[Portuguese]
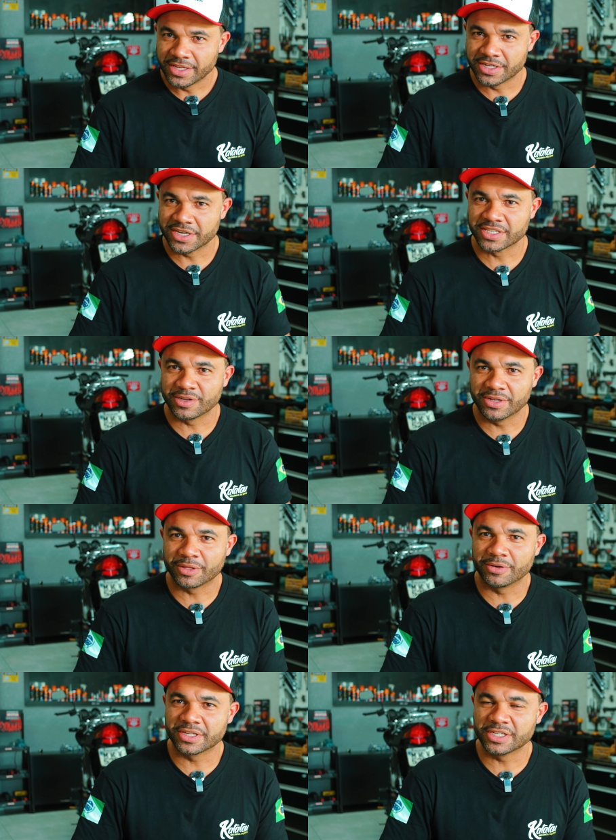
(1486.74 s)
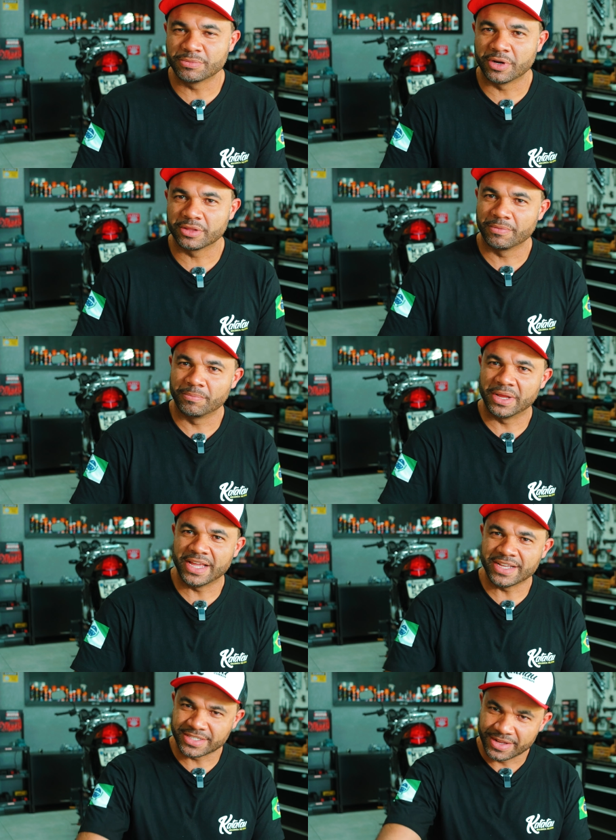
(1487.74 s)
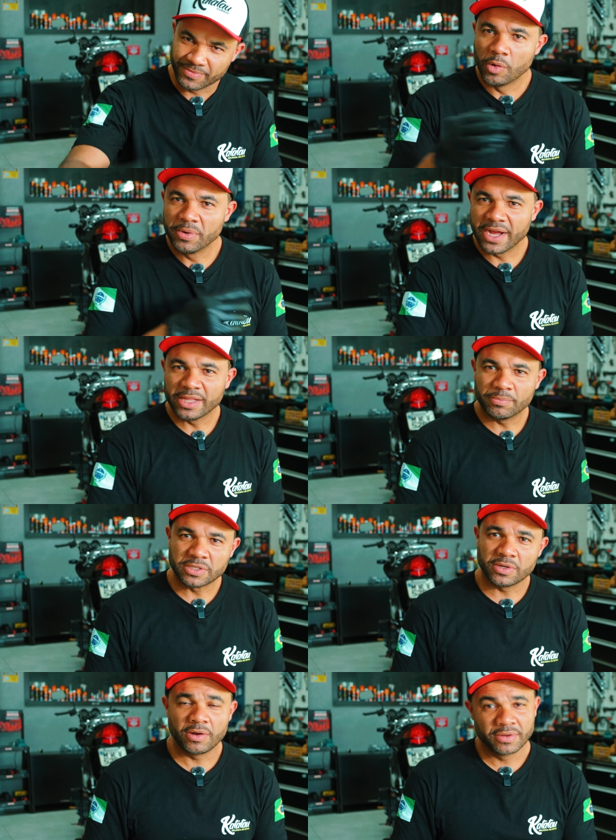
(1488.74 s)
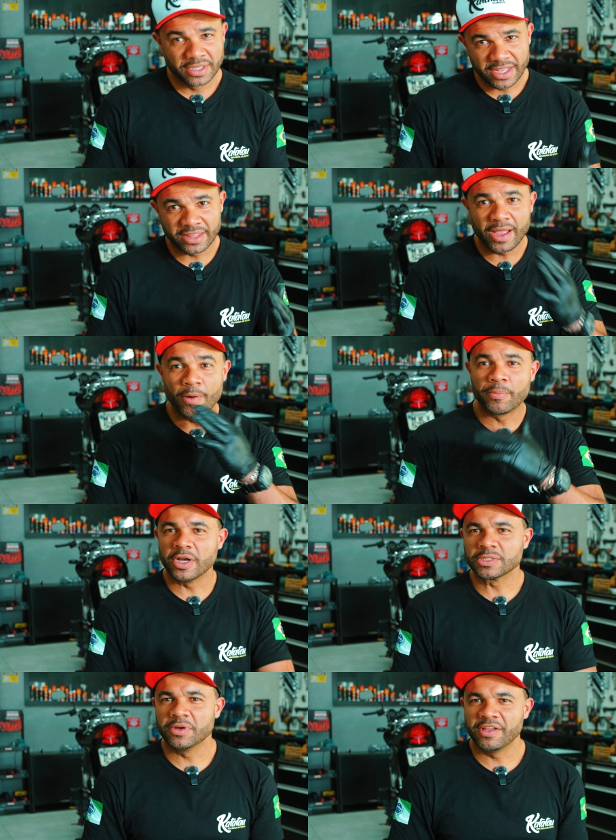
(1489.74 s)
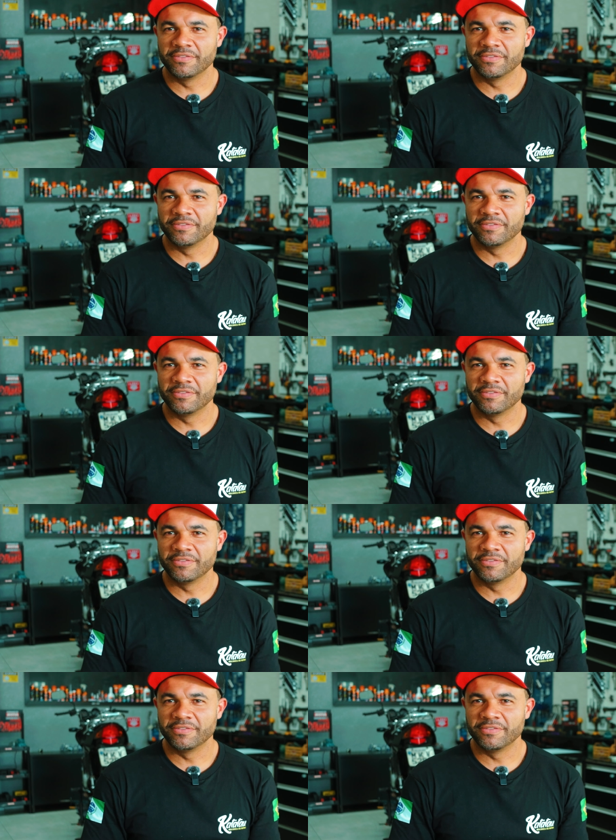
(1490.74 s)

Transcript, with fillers: e injeção eletrônica de moto, beleza? Obrigado pessoal e até o próximo